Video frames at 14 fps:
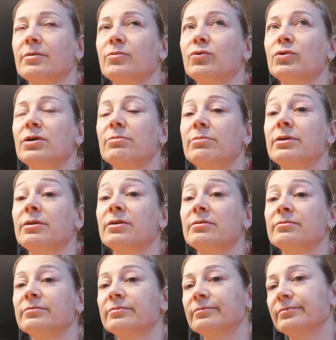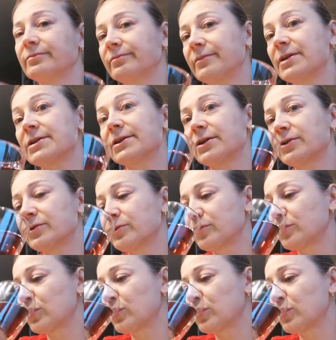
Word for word: Будет обидно, если нет.